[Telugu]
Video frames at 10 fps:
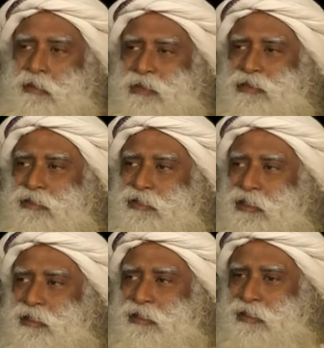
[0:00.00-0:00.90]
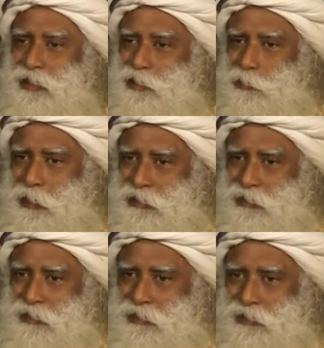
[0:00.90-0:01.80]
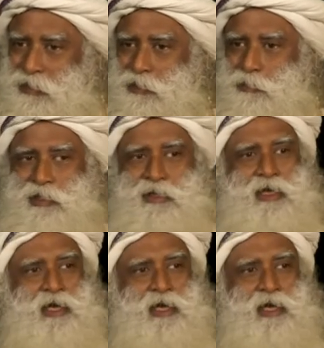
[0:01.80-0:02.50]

ఎందుకంటే వాళ్ళు ఇంత చిన్న విషయానికి ఇంత